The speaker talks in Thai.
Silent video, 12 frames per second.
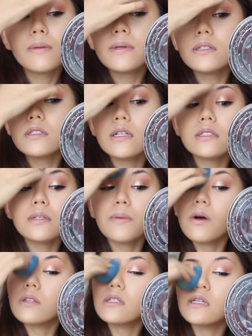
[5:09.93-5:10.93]
ที่จะเน้นเฉ
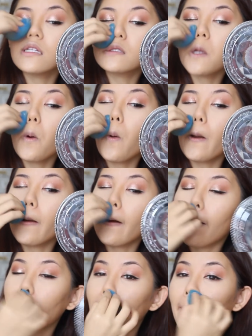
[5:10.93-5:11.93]
พาะทีโซน
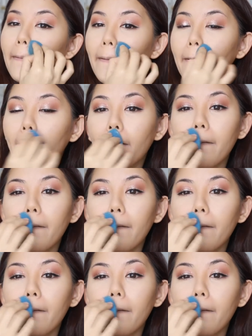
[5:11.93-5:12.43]
นะคะ แล้วก็